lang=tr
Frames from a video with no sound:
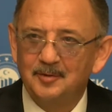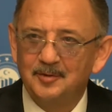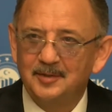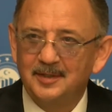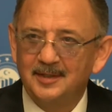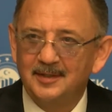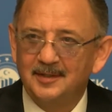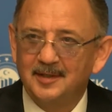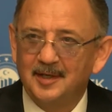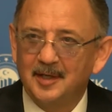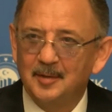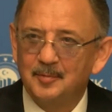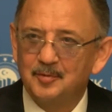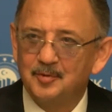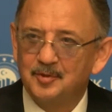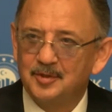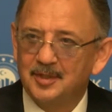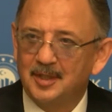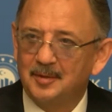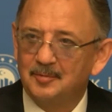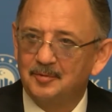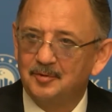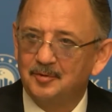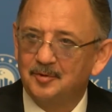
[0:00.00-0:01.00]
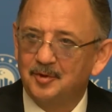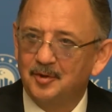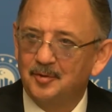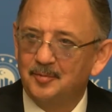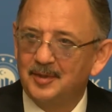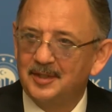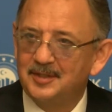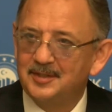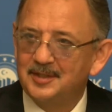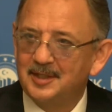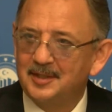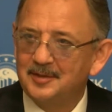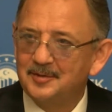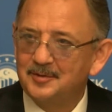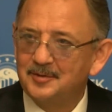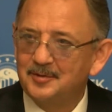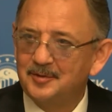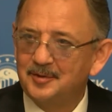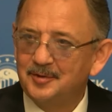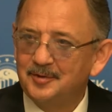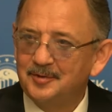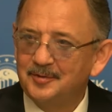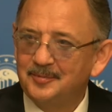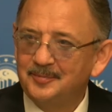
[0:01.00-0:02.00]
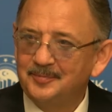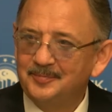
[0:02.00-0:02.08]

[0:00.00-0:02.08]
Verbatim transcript: diye karpuz kabuğu koymaya çalışıyor.